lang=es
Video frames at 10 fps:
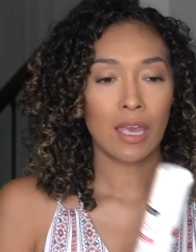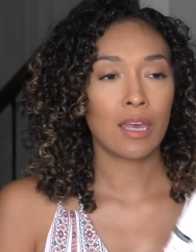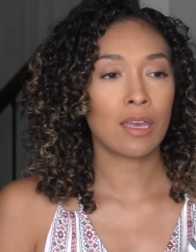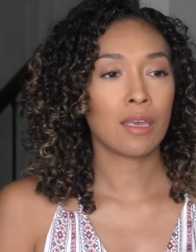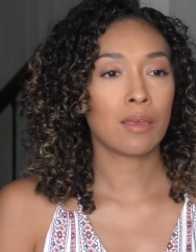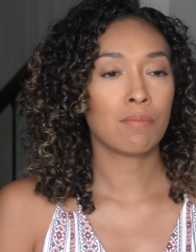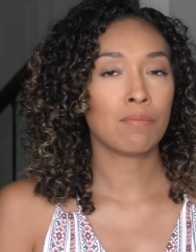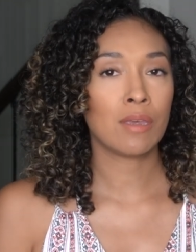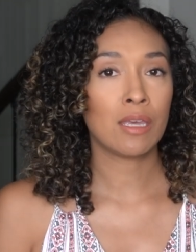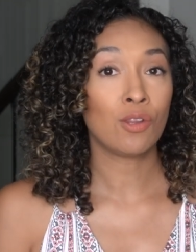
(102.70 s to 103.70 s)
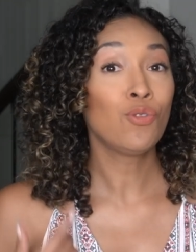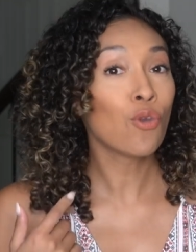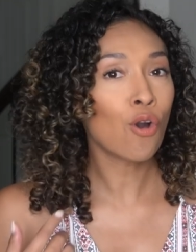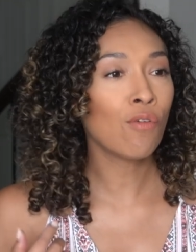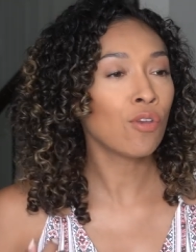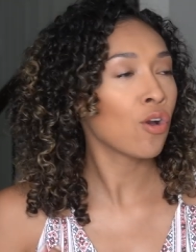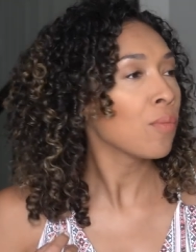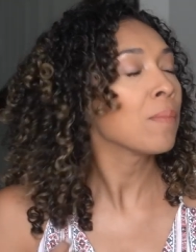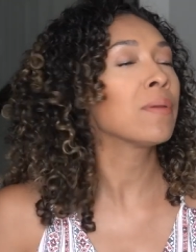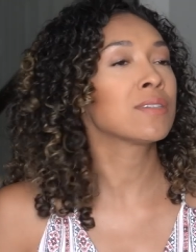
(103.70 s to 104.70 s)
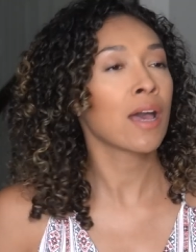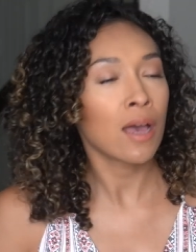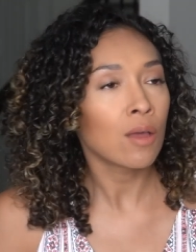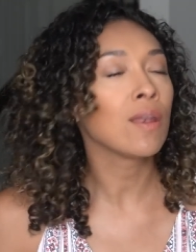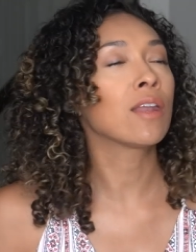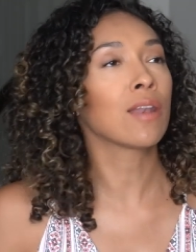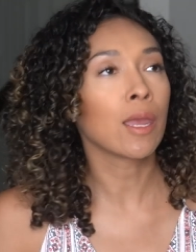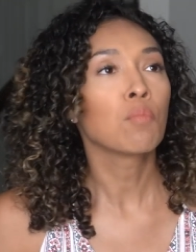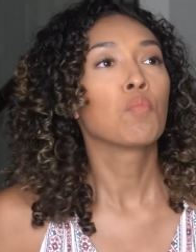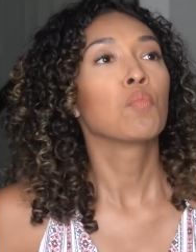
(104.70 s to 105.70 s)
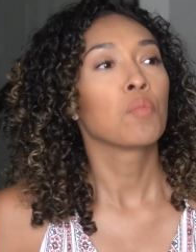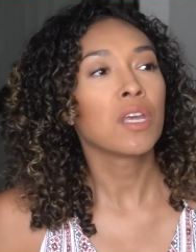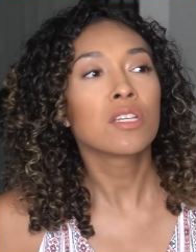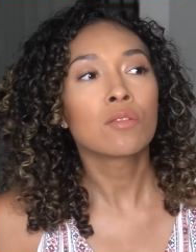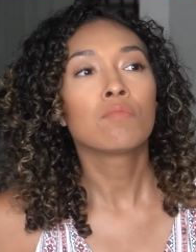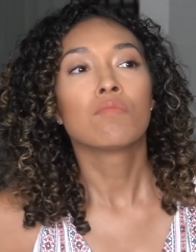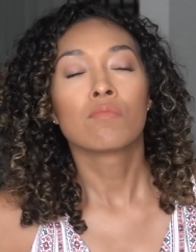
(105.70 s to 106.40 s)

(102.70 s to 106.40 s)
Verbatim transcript: Y mi novio me empieza a hablar, like, y eso,